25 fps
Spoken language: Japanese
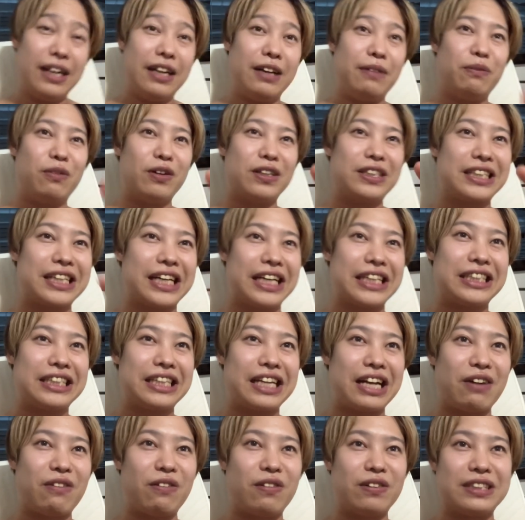もしかした
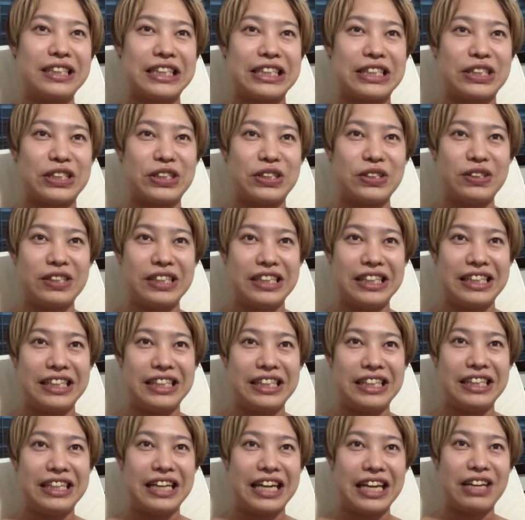ら本日中に
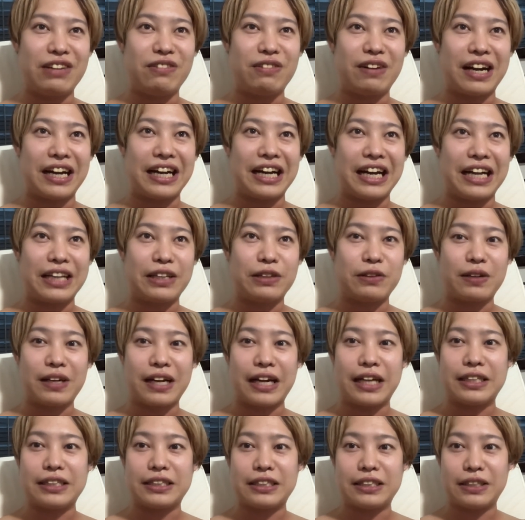できるかなという
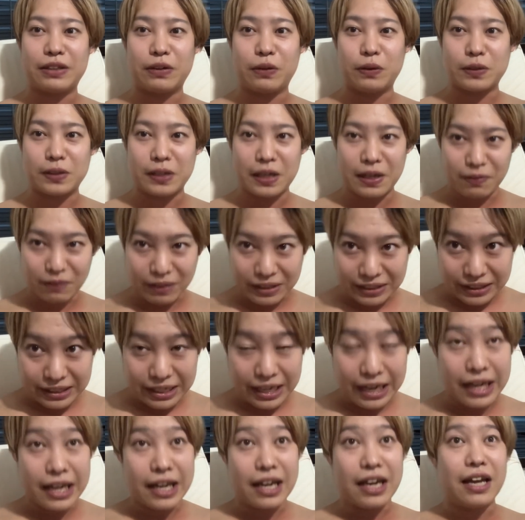感じでございます
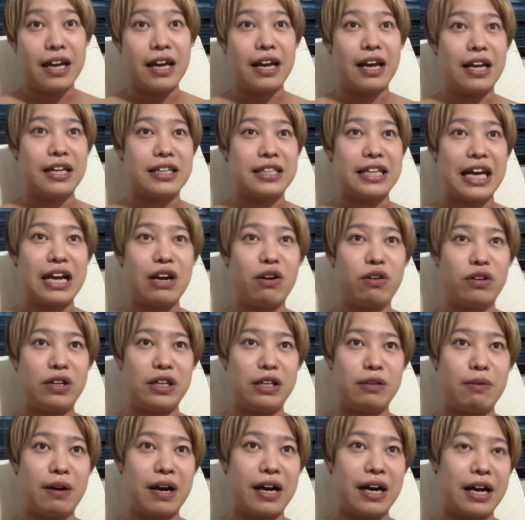ね、えー、最後に
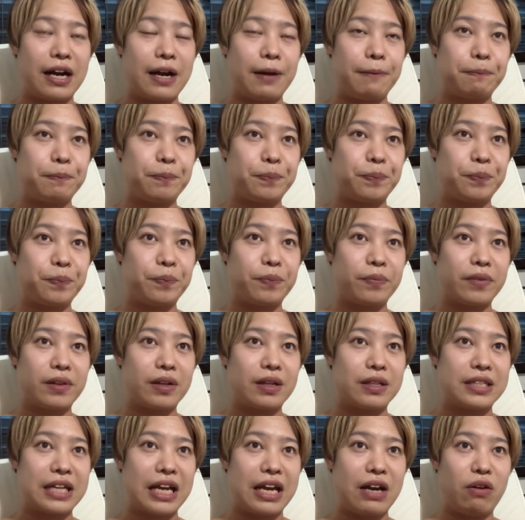今から、うん、
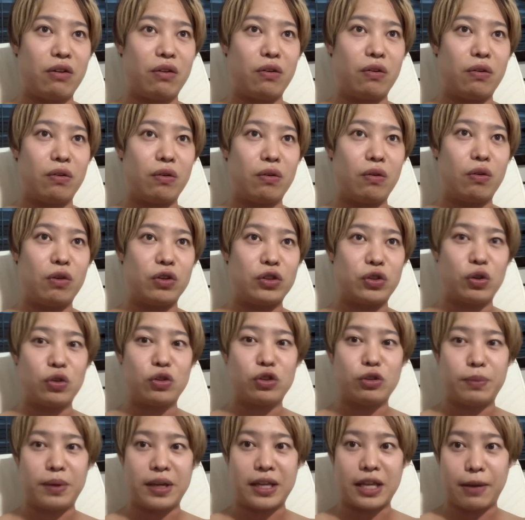最後の5
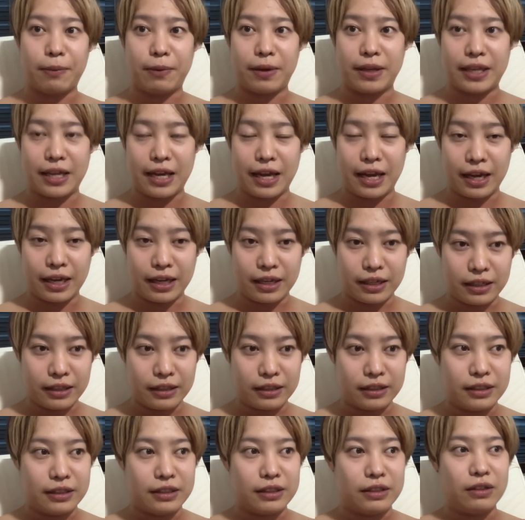食目食べて、
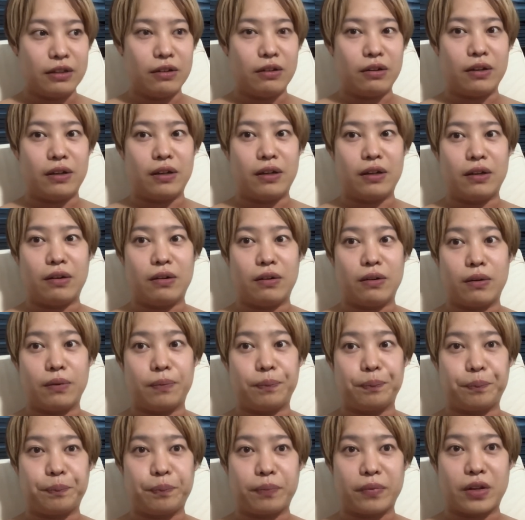
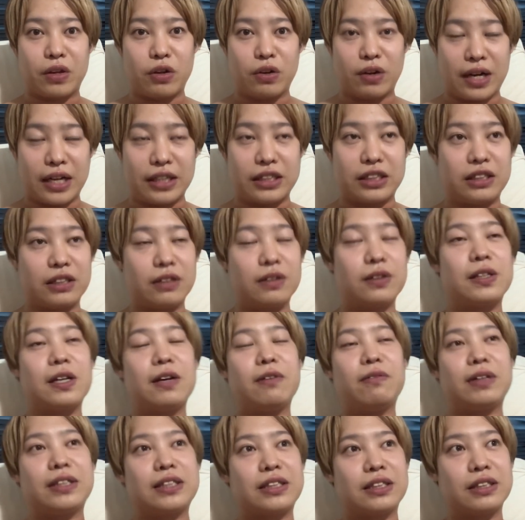えー、という感じでござい
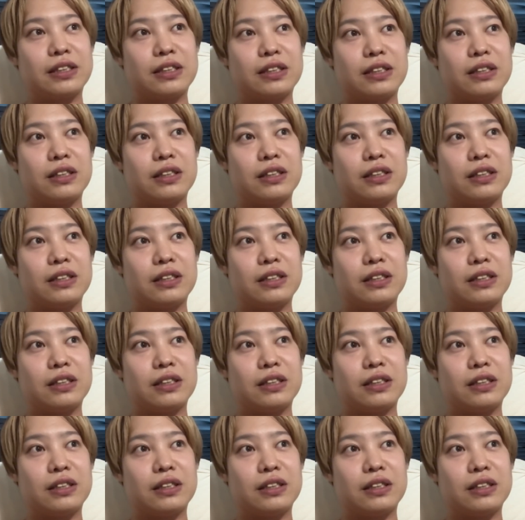ます